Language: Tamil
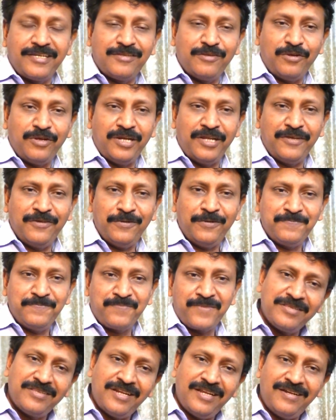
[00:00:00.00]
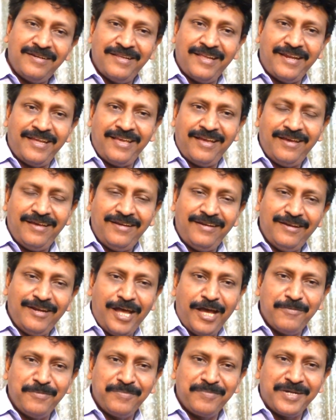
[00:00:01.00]
கிடைக்குதோ இல்லையோ விளம்பரத்தில் நிறையா
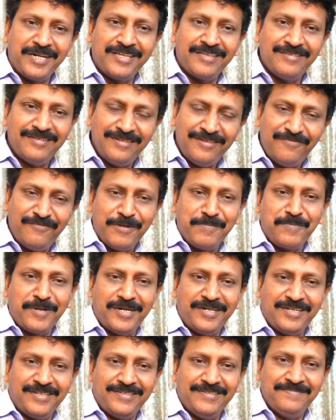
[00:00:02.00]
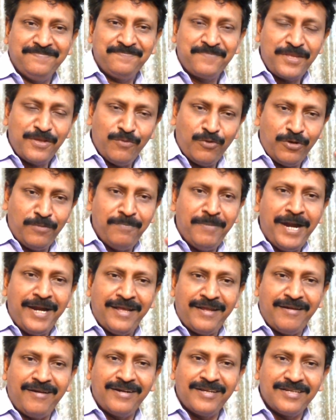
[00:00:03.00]
லாபம் கிடைக்குது ஃப்ளிப்கார்ட்டுக்கு ஒரு
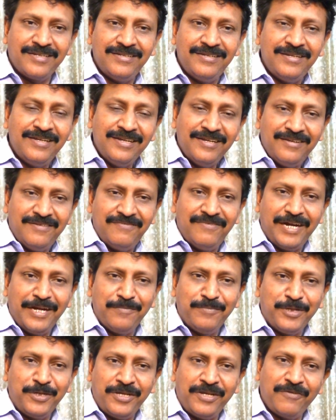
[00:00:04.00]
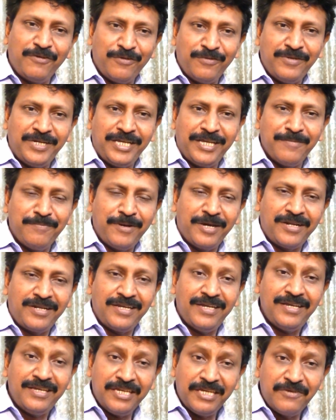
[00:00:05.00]
பேனர் ஆடுக்கு விலை மட்டும் எவ்வளோன்னு நீங்கள்
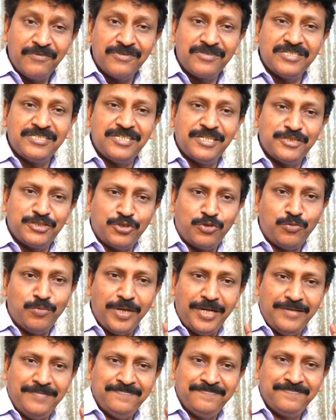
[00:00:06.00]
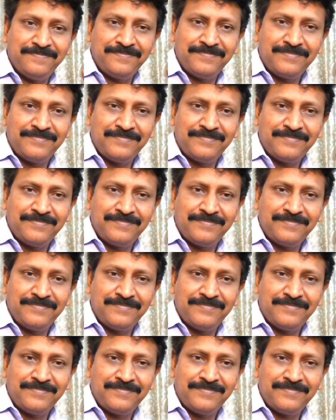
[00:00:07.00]
பாருங்கள் இருபத்தஞ்சி லட்சம் ரூபாய்